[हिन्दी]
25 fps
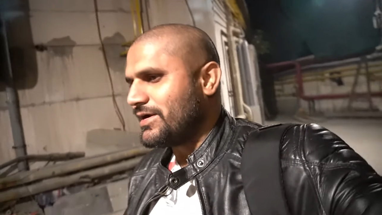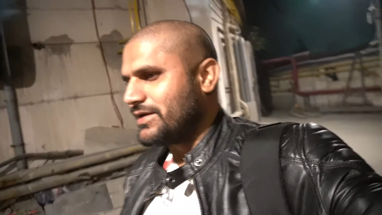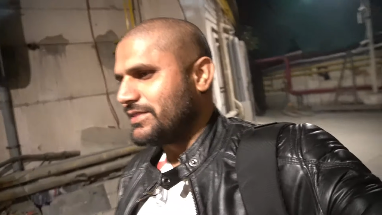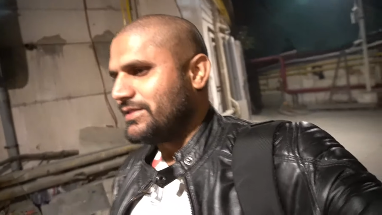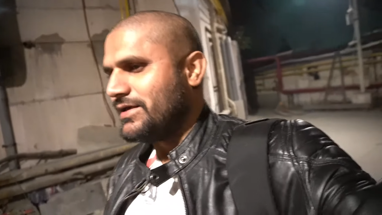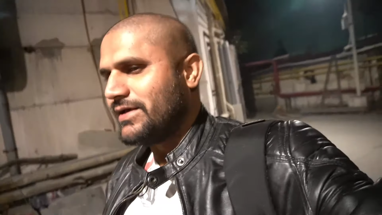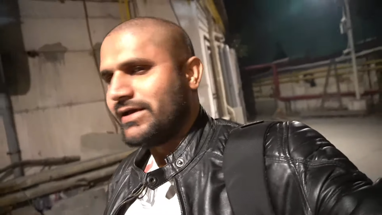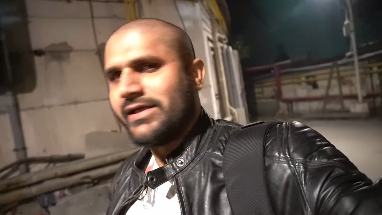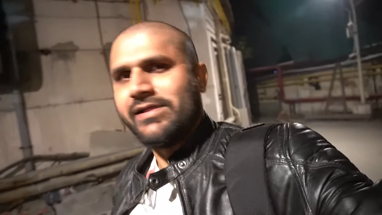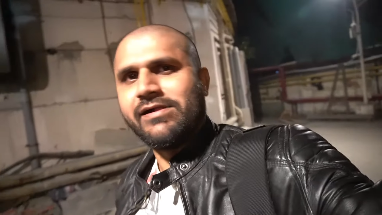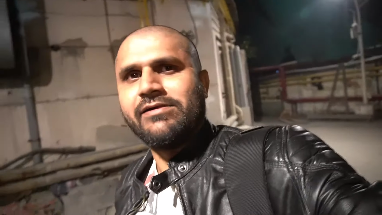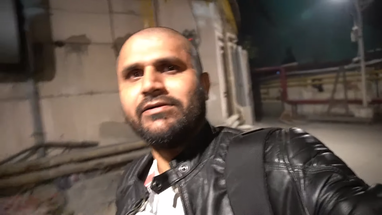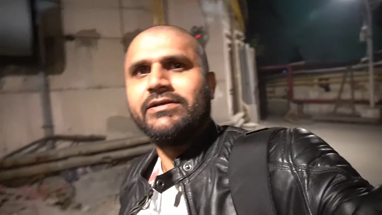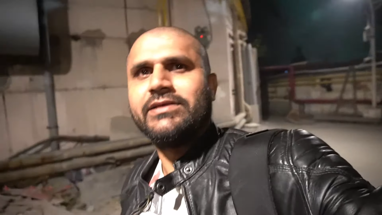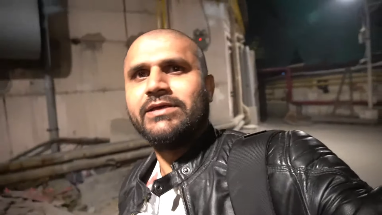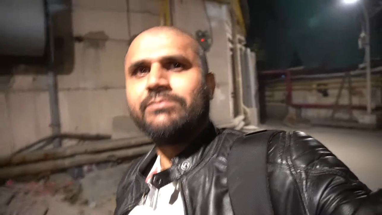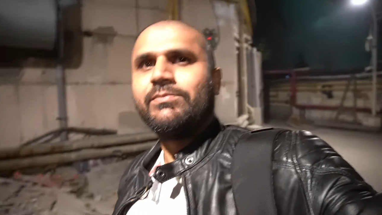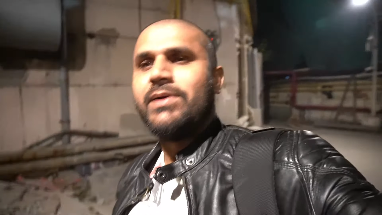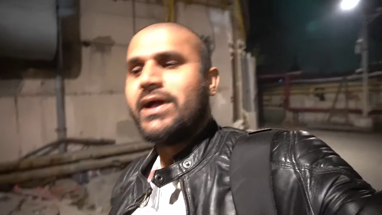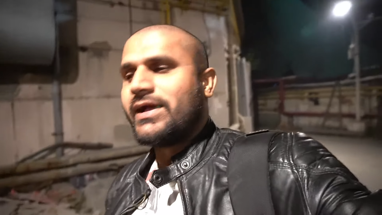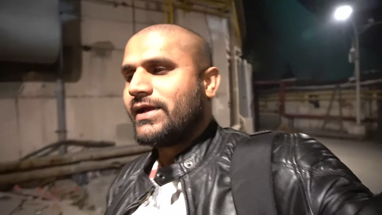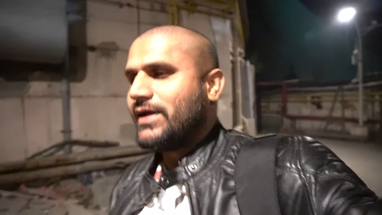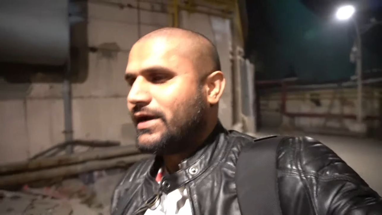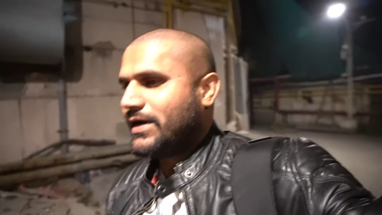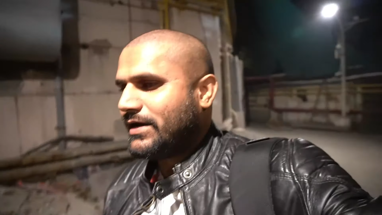कर देंगे ये
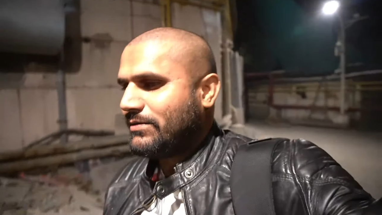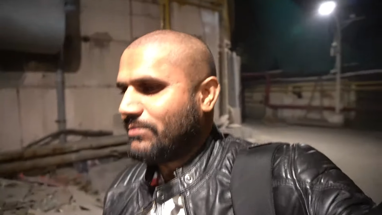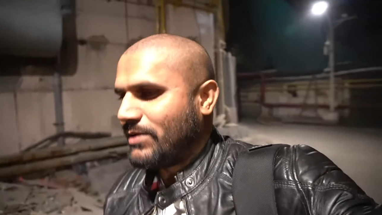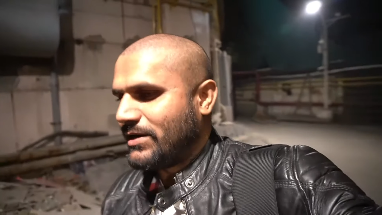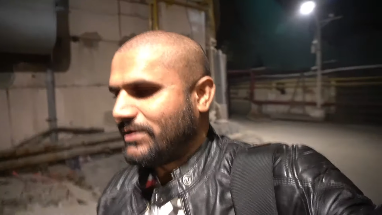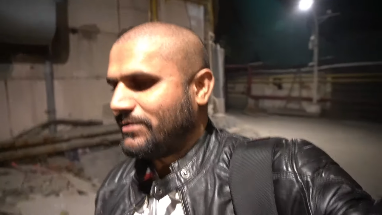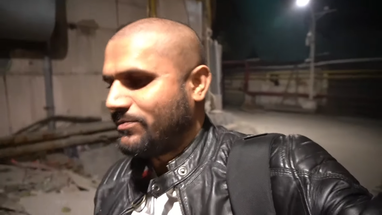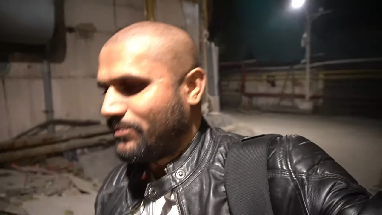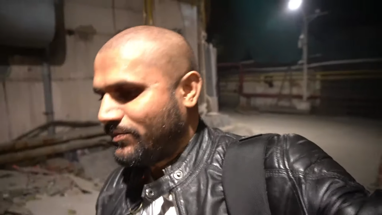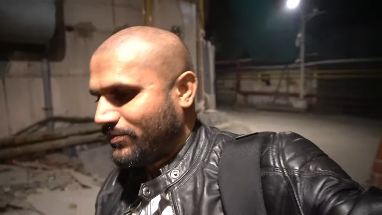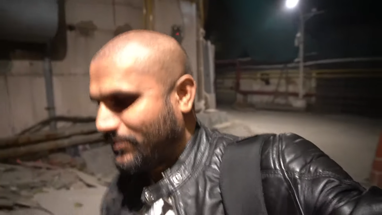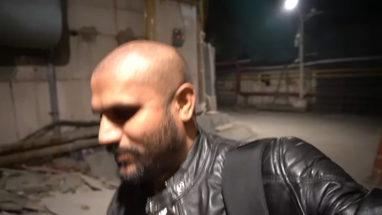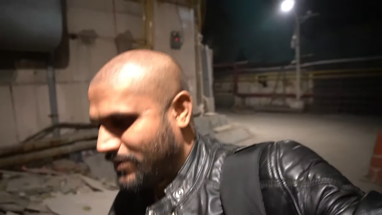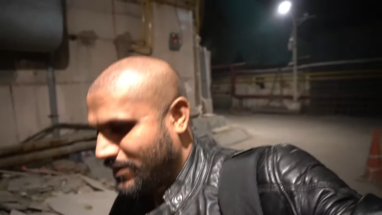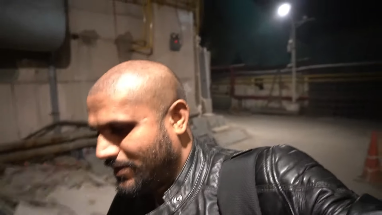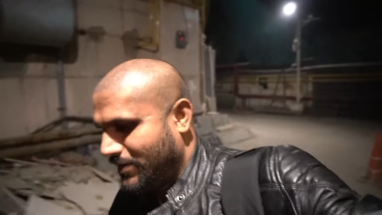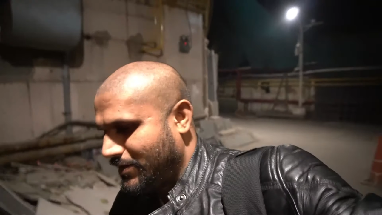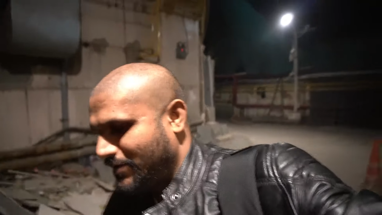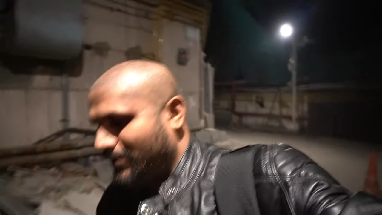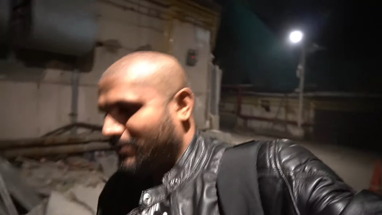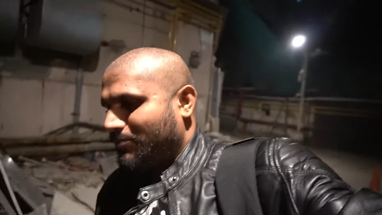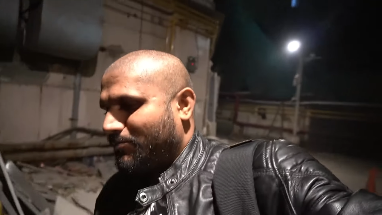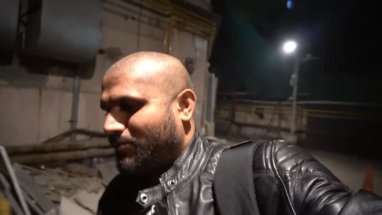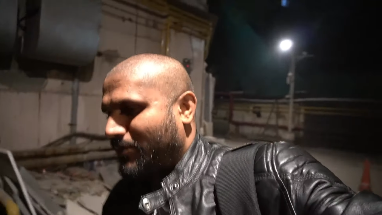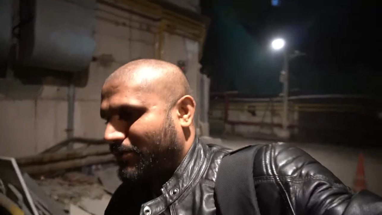बैक गेट है भाई
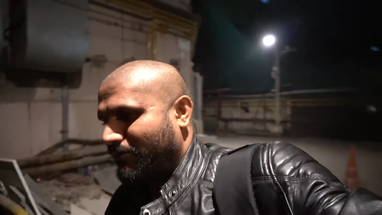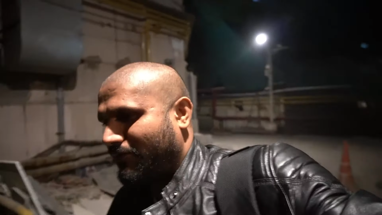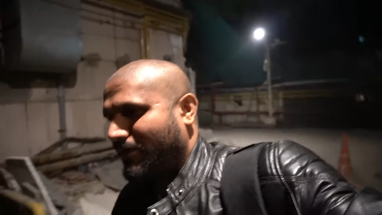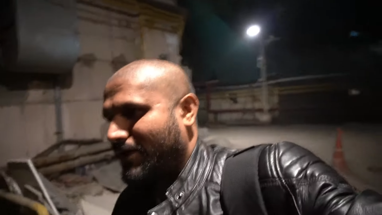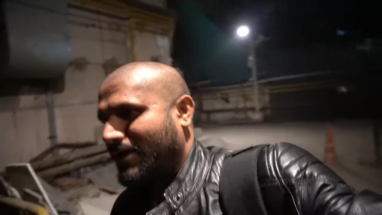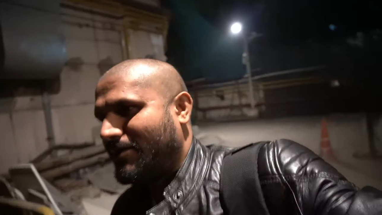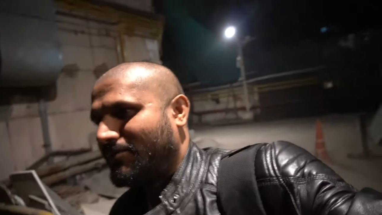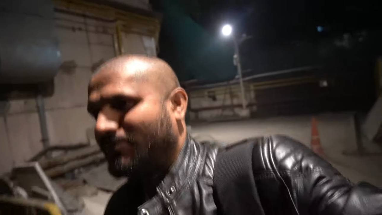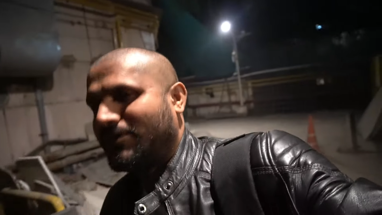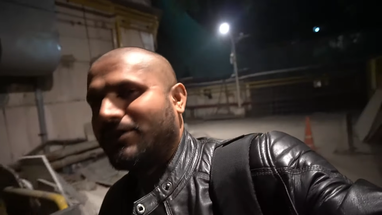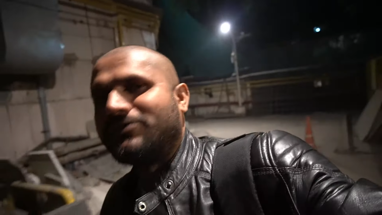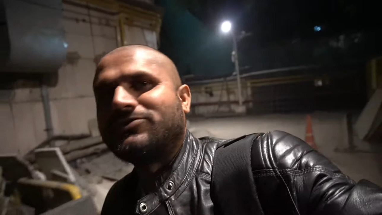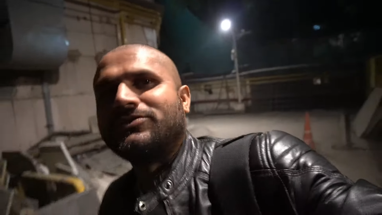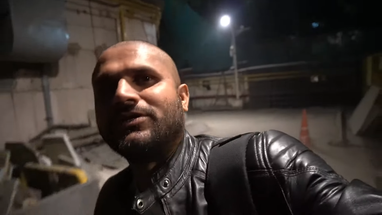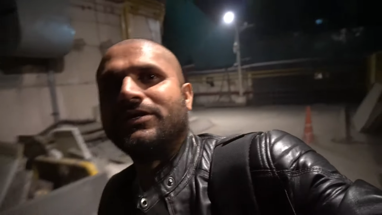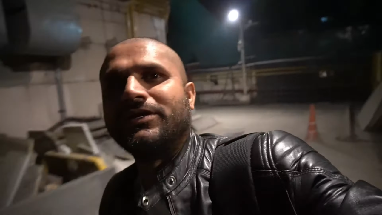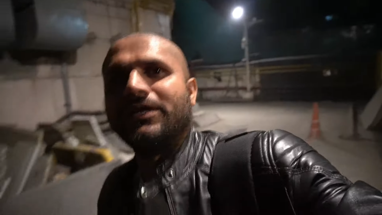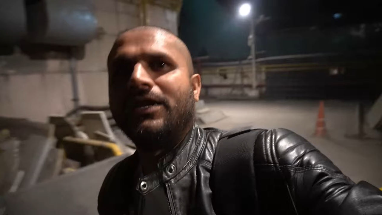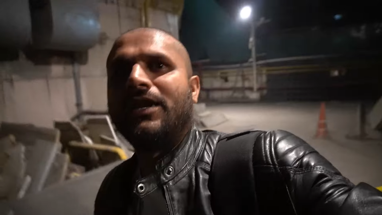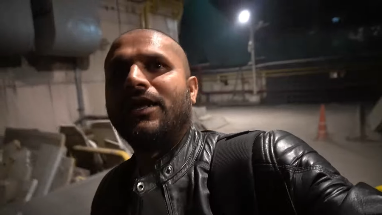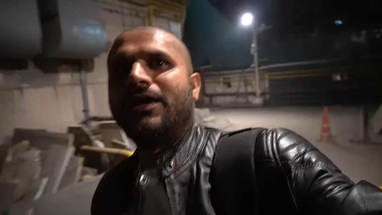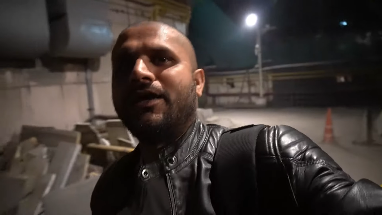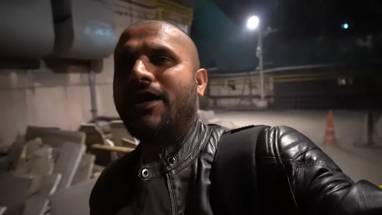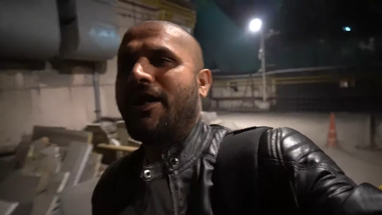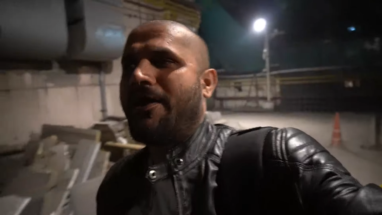प्रिवे का मतलब
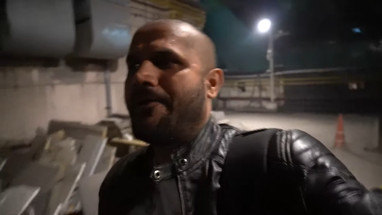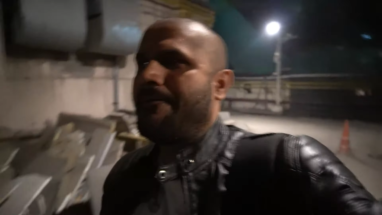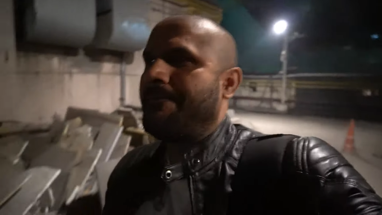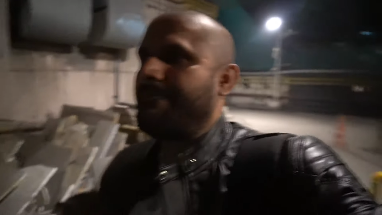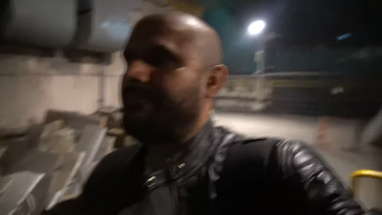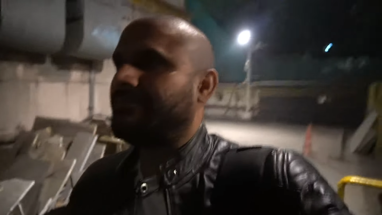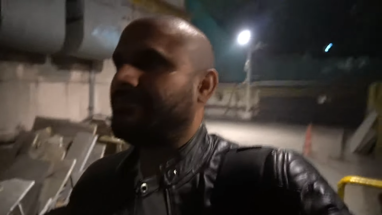संग्रीला का